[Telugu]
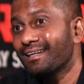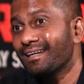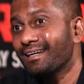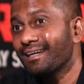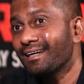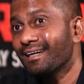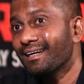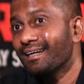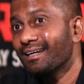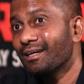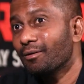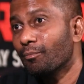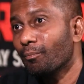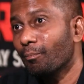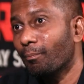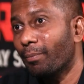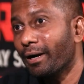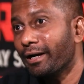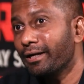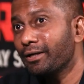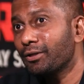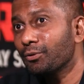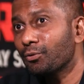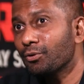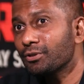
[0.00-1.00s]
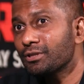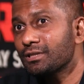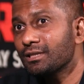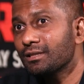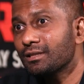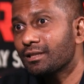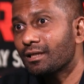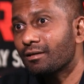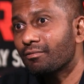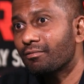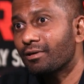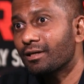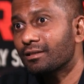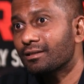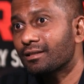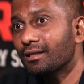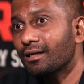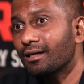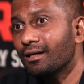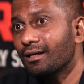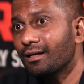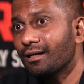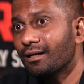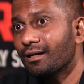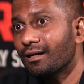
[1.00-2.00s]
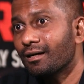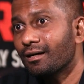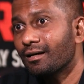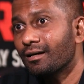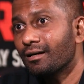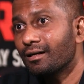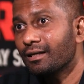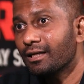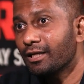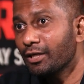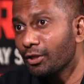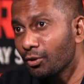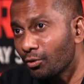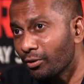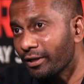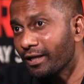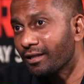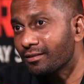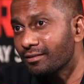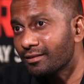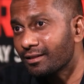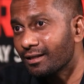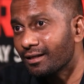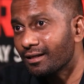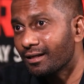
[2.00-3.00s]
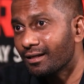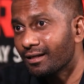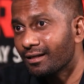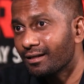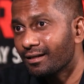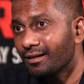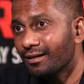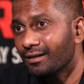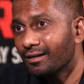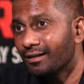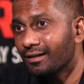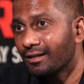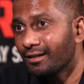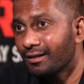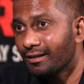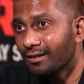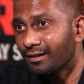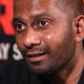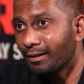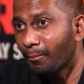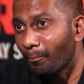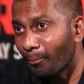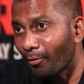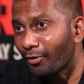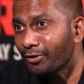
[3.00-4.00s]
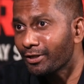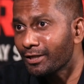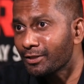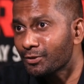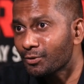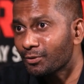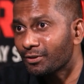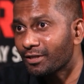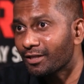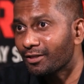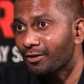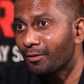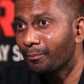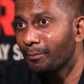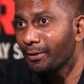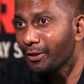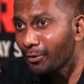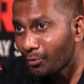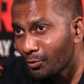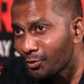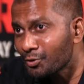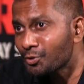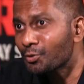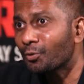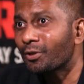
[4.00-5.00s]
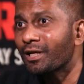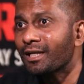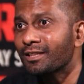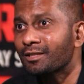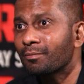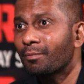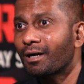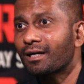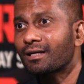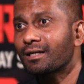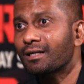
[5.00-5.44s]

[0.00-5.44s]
అంటే బయటకు వచ్చిన తర్వాత హీరో ఎంత ఇంపార్టెన్స్ ఉంటుందో మీ గురించి కూడా అంత